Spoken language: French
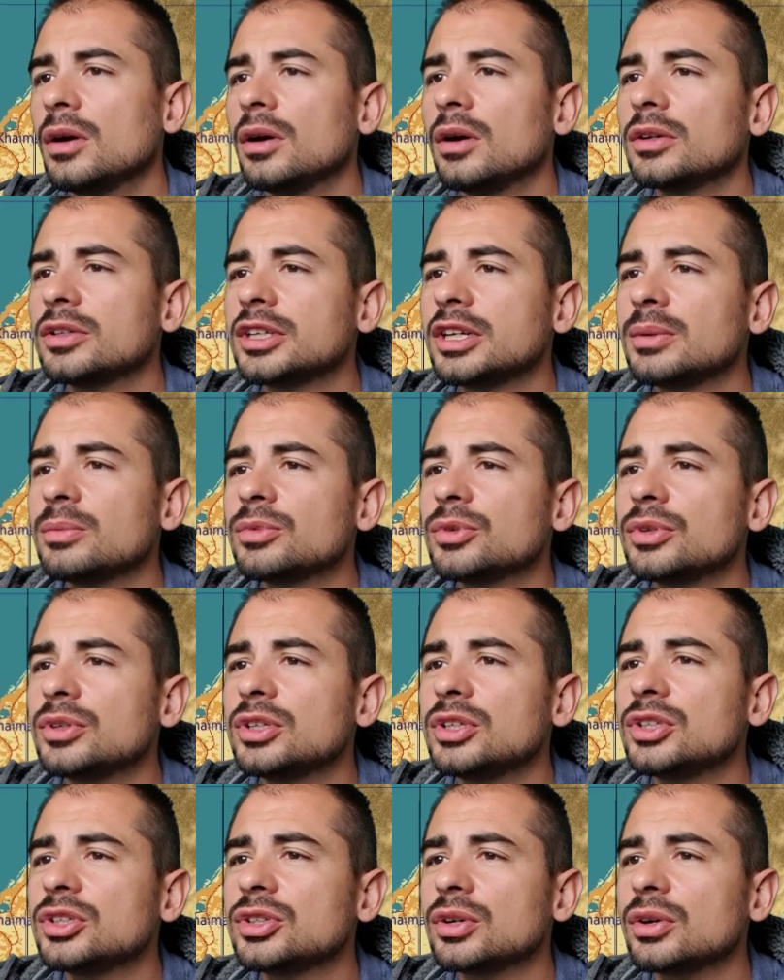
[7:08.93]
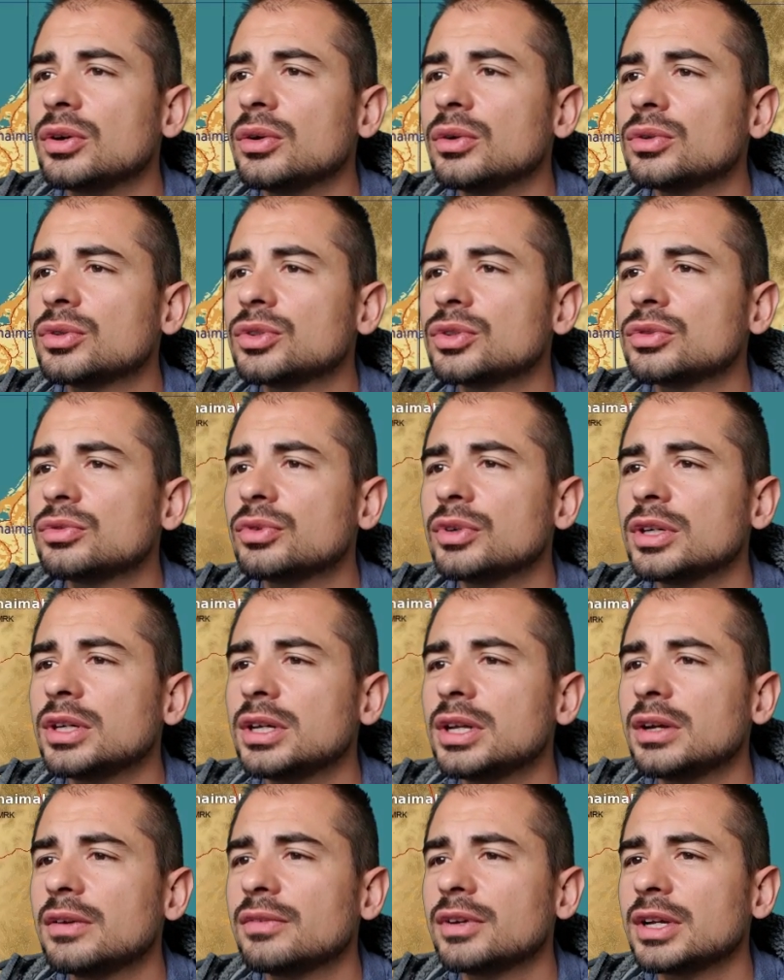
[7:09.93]
En termes de distance, vous voyez
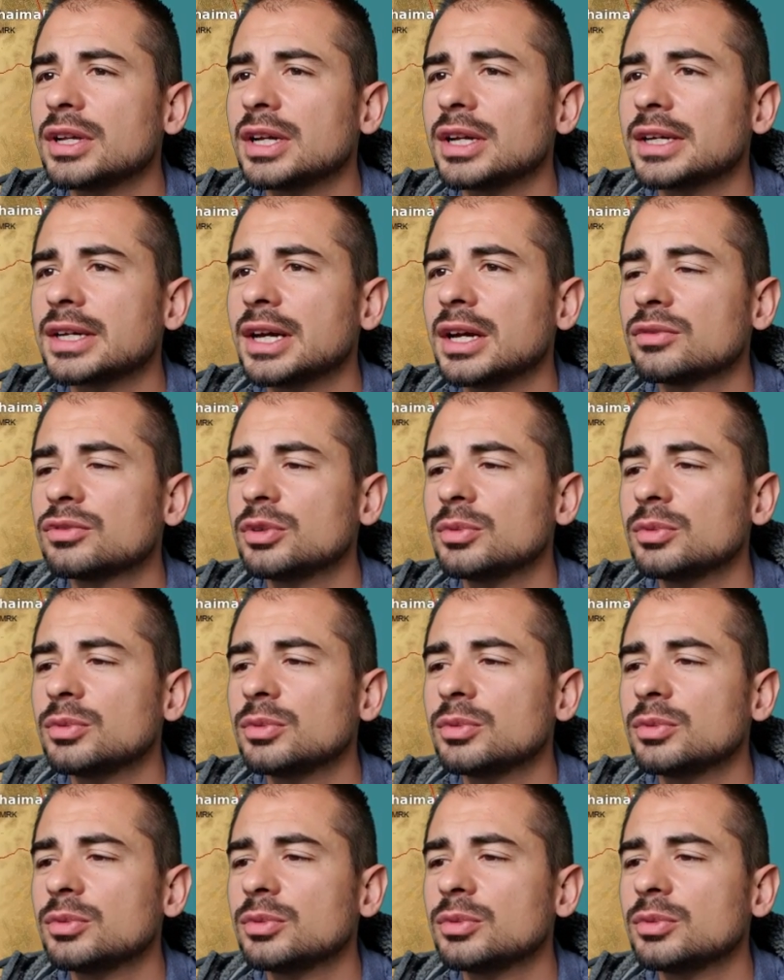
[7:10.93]
là avec la carte,